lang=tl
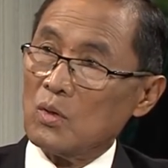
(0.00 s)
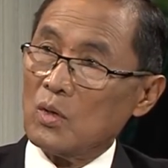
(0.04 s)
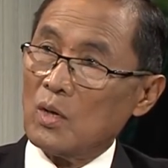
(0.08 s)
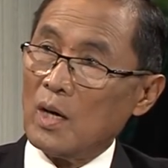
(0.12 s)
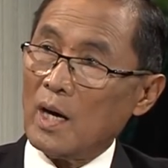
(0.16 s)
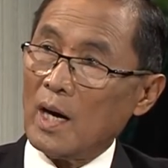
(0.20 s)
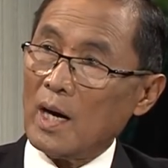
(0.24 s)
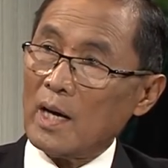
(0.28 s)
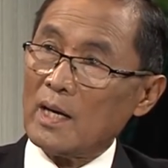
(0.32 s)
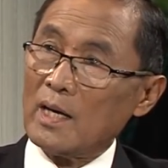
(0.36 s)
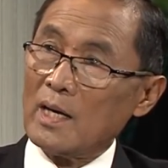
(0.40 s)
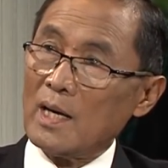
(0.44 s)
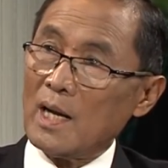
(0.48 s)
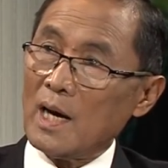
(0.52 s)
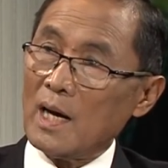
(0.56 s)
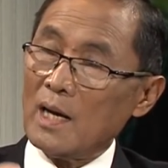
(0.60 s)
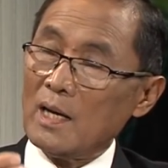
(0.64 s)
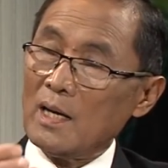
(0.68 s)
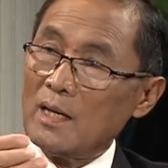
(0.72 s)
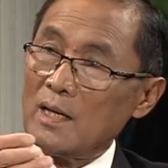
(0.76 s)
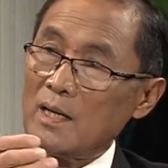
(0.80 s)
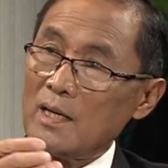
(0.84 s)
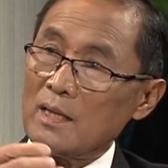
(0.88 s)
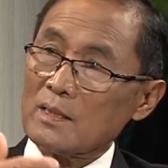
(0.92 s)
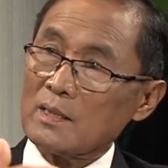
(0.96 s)

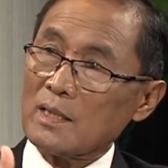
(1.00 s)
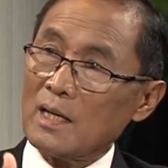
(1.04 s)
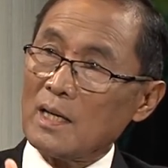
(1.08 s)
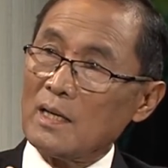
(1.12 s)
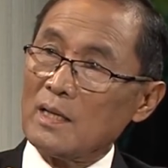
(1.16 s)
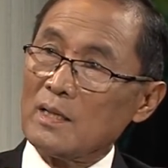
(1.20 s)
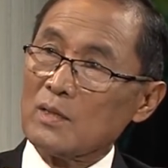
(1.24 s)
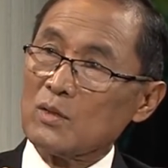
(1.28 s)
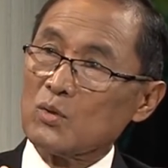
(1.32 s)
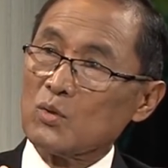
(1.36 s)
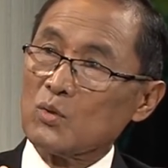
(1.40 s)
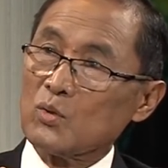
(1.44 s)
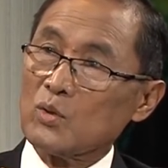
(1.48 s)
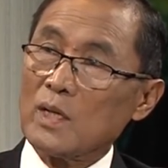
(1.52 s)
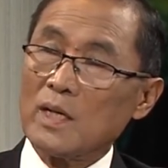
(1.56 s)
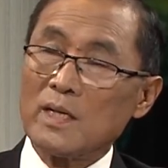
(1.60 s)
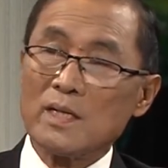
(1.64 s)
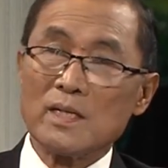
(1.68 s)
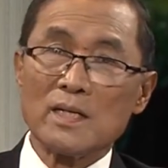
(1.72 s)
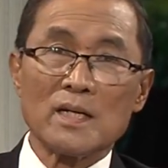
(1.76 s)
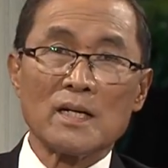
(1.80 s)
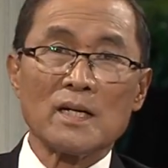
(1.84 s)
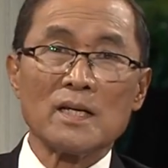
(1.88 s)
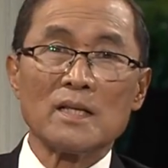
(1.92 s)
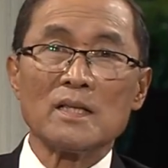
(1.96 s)
Hanlaeng nga talento,
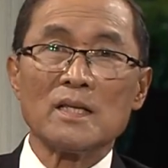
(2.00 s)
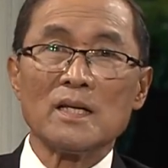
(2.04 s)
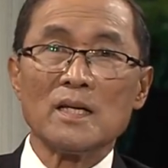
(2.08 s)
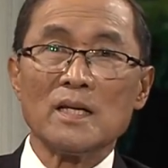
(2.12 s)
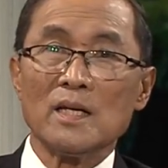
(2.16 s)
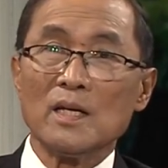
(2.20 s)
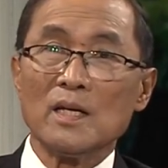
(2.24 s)
dayjay kidi